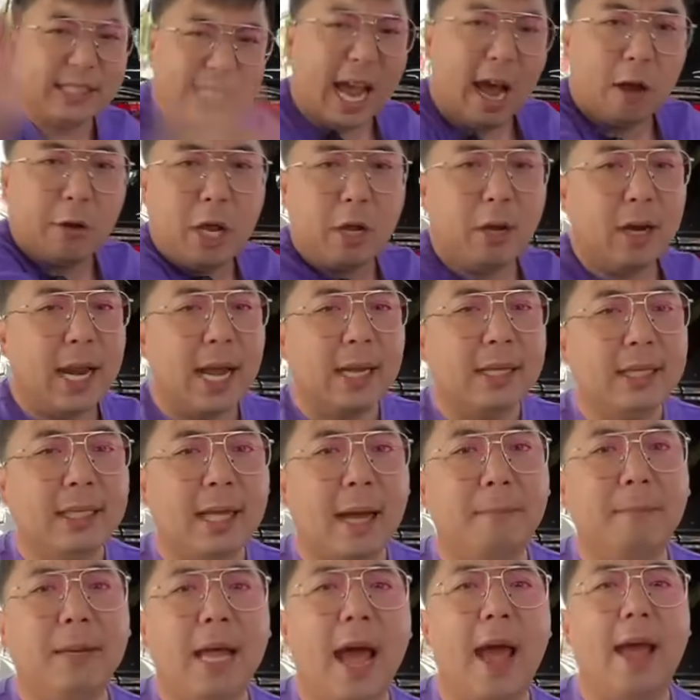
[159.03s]
เจ้าเดียวที่
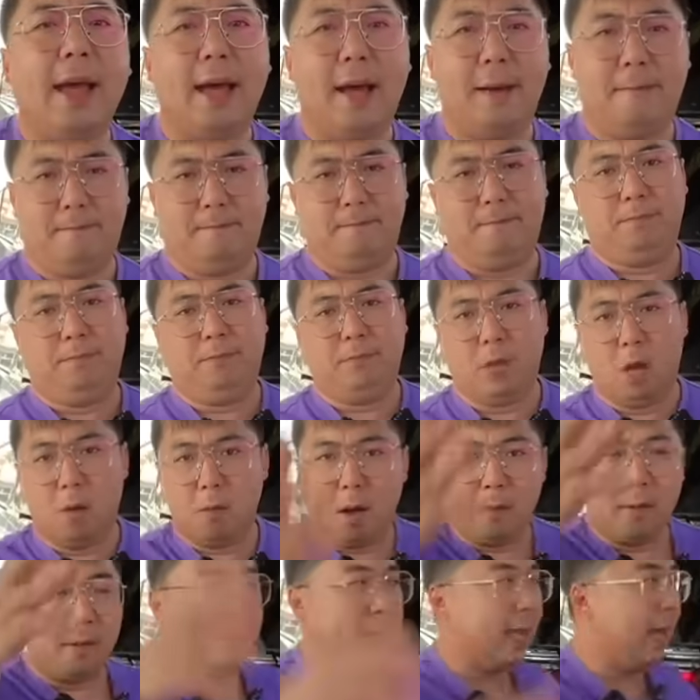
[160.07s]
ทำได้ครับต้องบ
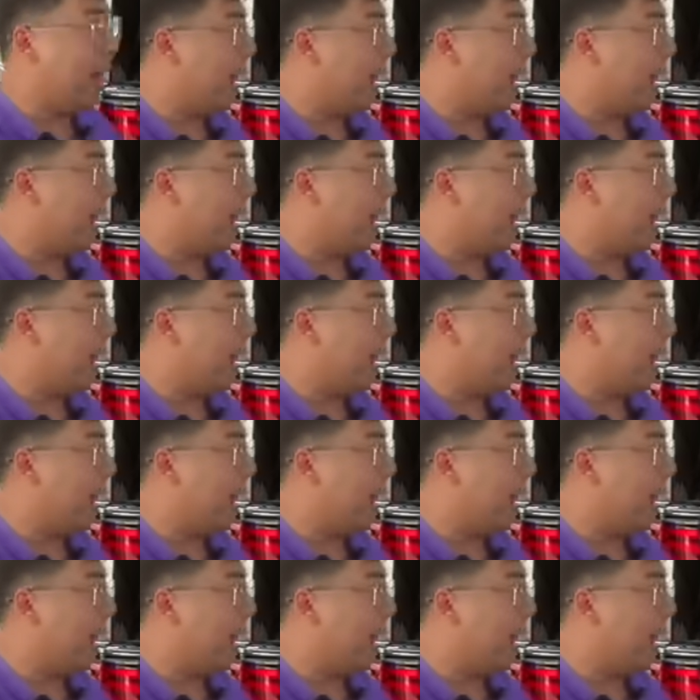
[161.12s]
อกแบบนี้